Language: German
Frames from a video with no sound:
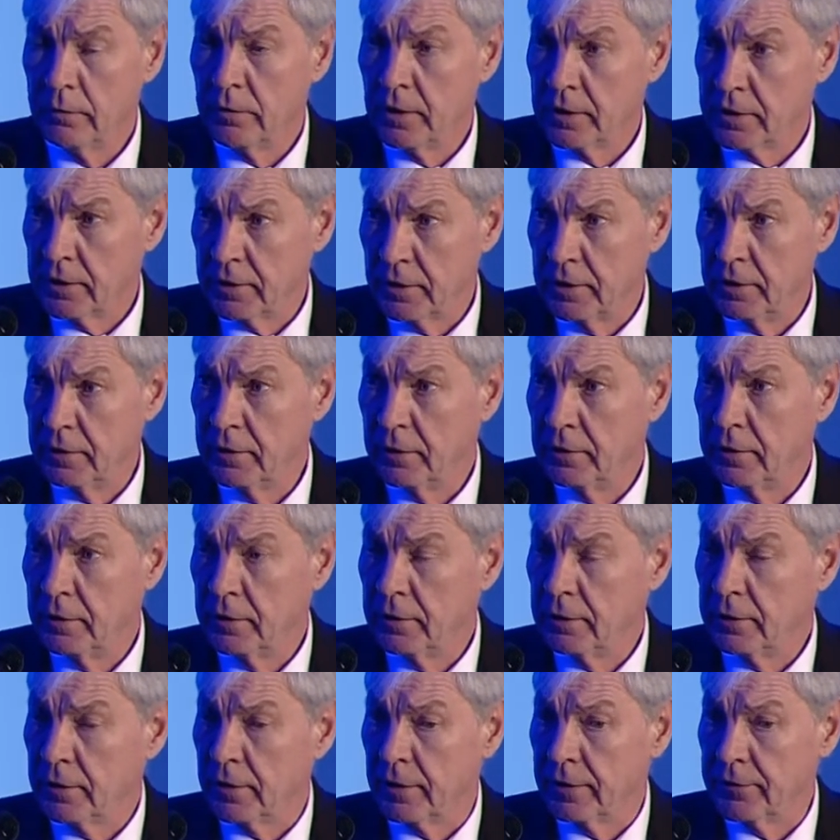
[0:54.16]
vertrete die
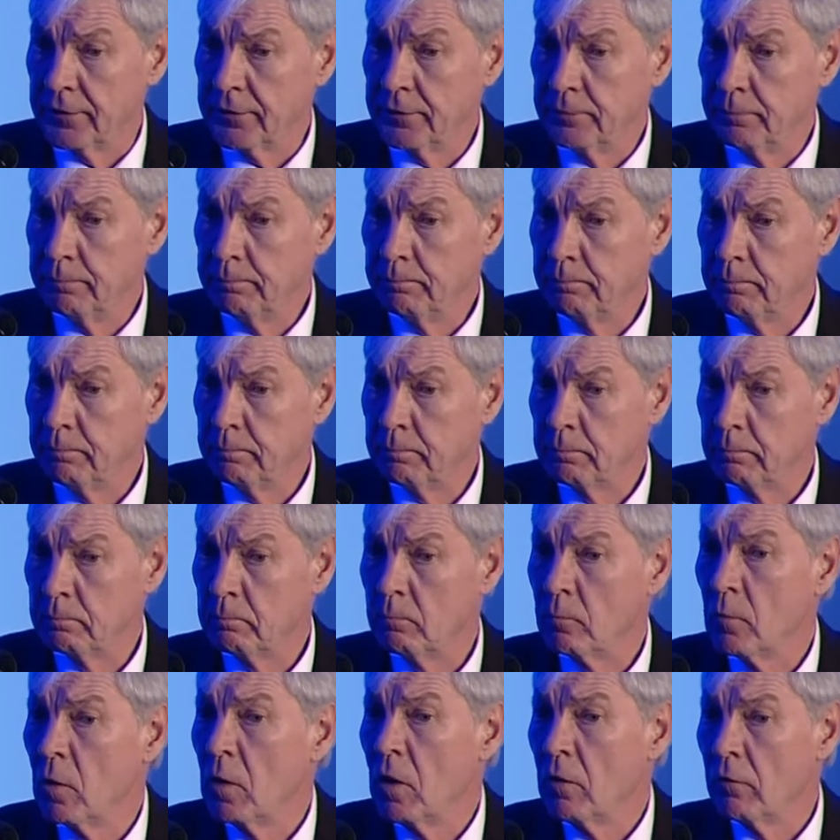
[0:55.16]
Interessen
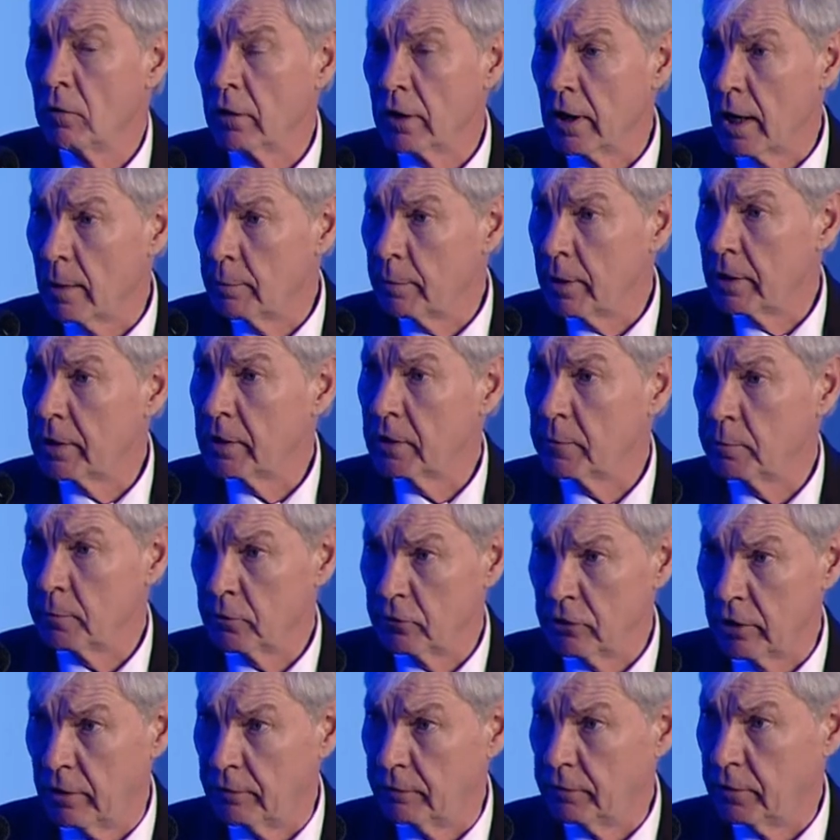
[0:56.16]
von abhängig
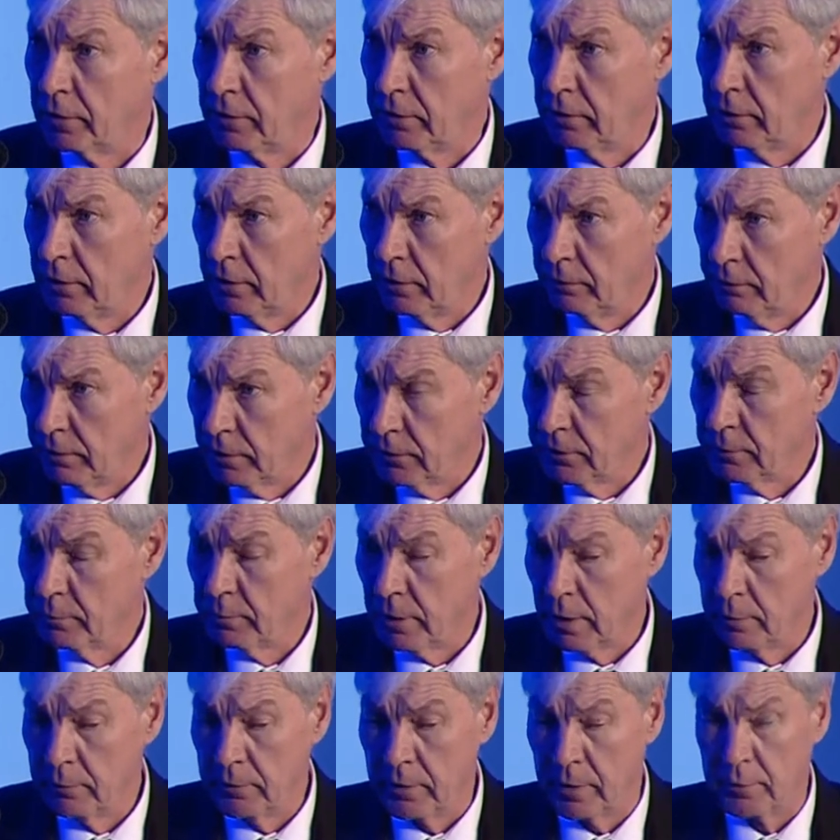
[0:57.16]
Beschäftigten, jedenfalls in
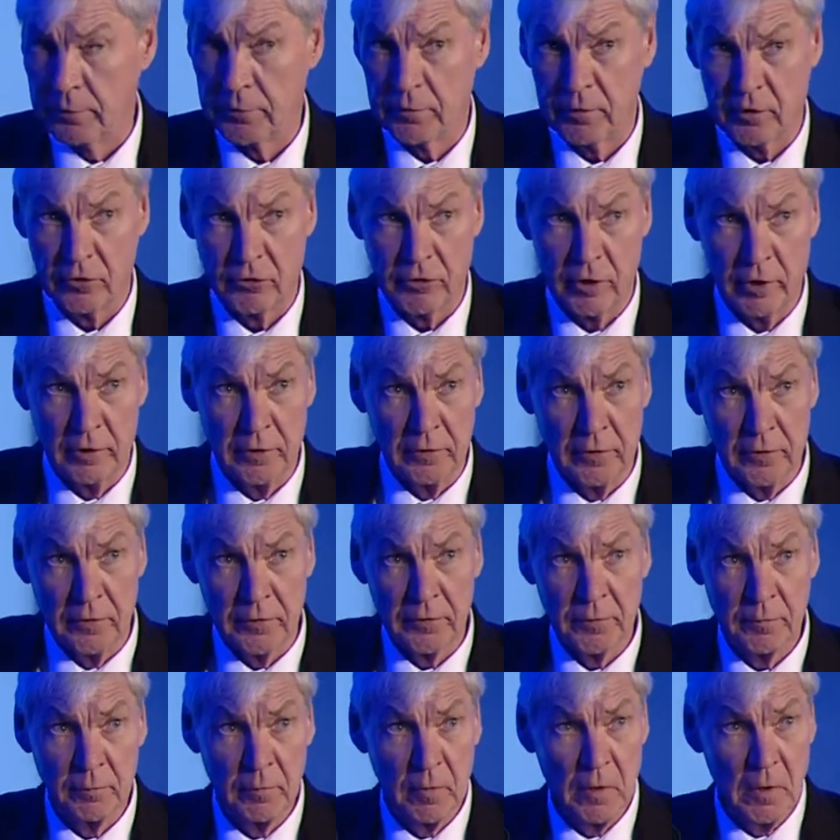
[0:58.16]
meinem Selbstverständnis.